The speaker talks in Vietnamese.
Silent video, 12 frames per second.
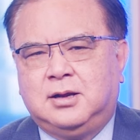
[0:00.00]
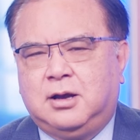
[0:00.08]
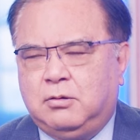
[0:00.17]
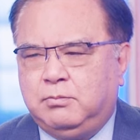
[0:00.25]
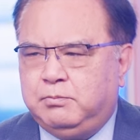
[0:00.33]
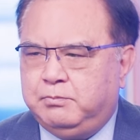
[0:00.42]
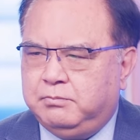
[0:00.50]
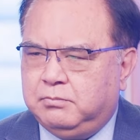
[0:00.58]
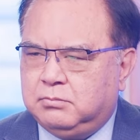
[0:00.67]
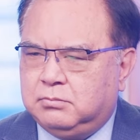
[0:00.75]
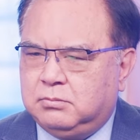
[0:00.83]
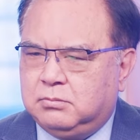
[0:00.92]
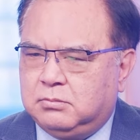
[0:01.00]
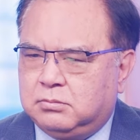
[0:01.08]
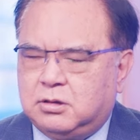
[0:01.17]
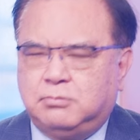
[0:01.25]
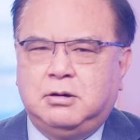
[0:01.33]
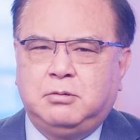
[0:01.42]
ông
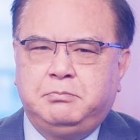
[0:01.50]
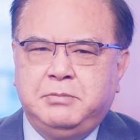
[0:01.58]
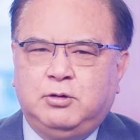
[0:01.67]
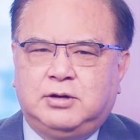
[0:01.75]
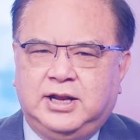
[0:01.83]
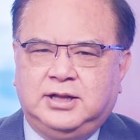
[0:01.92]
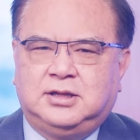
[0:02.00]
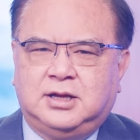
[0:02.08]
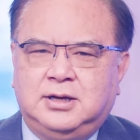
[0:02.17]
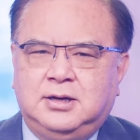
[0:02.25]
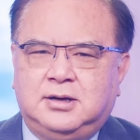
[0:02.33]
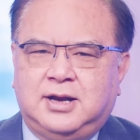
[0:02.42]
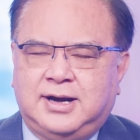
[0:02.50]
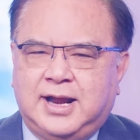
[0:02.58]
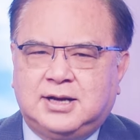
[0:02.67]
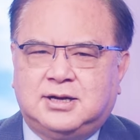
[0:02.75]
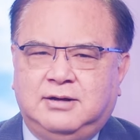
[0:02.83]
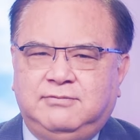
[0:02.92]
thống đốc Bill Clinton đã
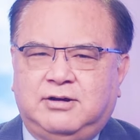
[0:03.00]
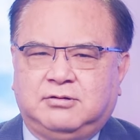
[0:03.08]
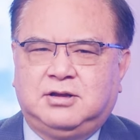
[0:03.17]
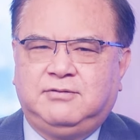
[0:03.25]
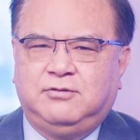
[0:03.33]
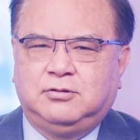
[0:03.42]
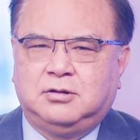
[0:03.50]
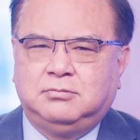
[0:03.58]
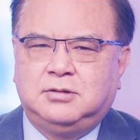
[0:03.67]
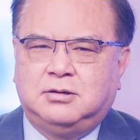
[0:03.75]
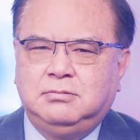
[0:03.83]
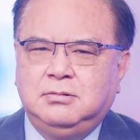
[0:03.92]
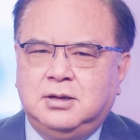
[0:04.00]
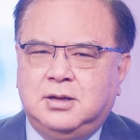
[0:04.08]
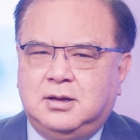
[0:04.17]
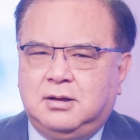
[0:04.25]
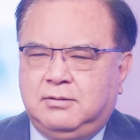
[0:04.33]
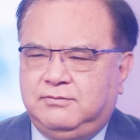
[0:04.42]
đắc cử vào chức vụ tổng thống
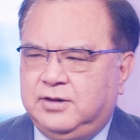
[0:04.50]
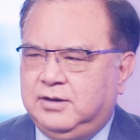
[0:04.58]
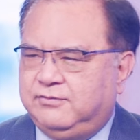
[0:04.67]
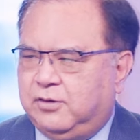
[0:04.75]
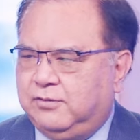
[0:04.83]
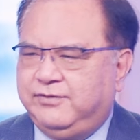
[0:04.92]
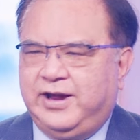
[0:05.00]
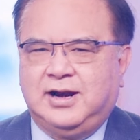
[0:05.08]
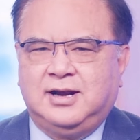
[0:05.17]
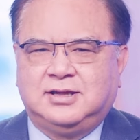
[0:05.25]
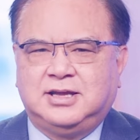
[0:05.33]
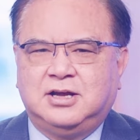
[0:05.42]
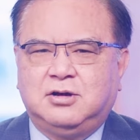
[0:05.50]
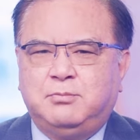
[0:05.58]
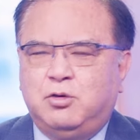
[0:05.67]
với vỏn vẹn là chỉ có